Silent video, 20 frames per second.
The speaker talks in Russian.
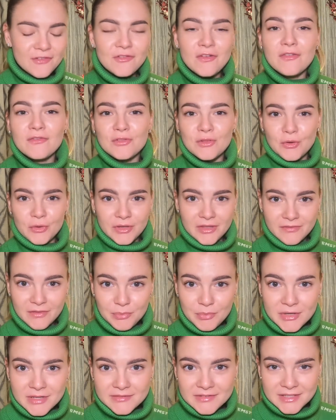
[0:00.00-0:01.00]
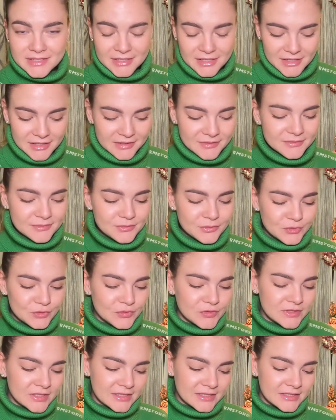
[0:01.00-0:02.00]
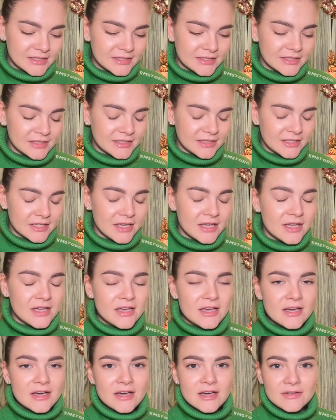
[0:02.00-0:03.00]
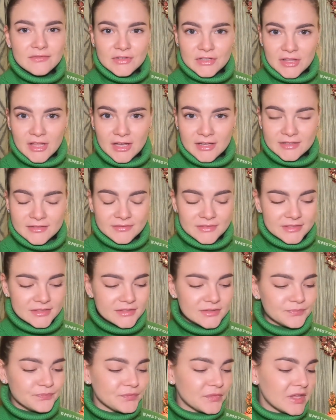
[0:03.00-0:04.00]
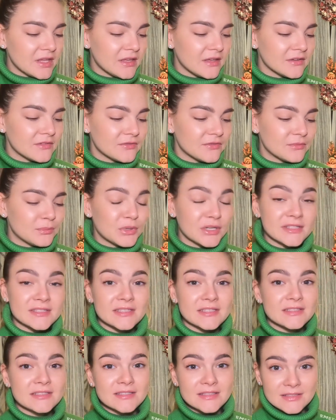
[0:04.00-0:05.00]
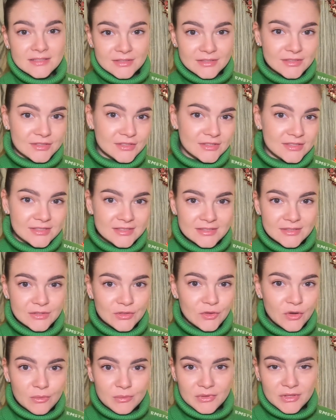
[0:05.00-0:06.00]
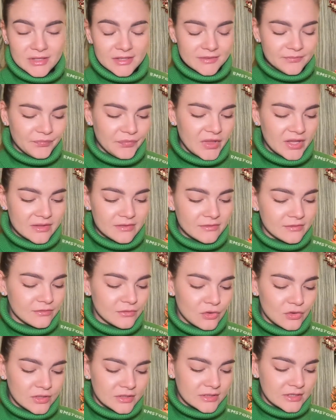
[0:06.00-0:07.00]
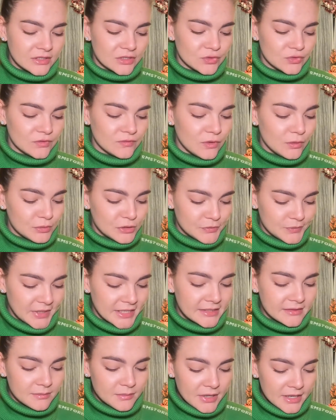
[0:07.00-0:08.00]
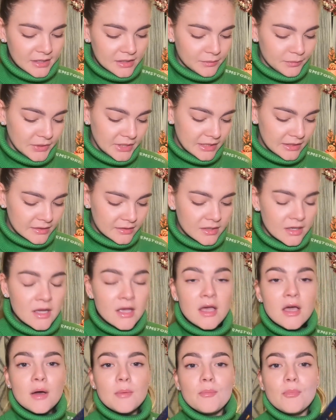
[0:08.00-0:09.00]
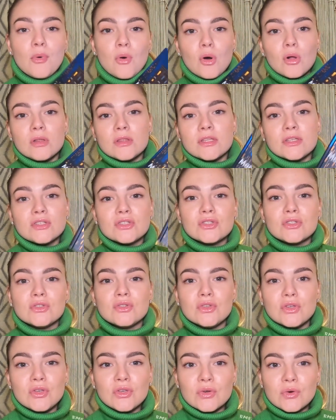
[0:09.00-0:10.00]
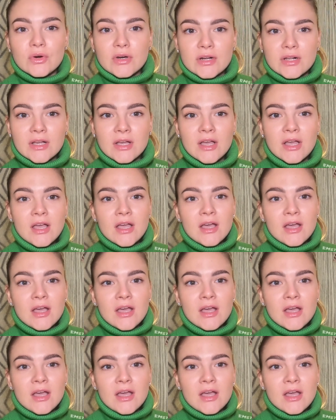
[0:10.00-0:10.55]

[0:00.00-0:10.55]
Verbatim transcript: во влоге. Во-первых, я буду с этой книгой а, выкладывать и в процессе съемки этого влога нахожусь. В общем, это Марк Миллер «Полночь, Нью-Йорк».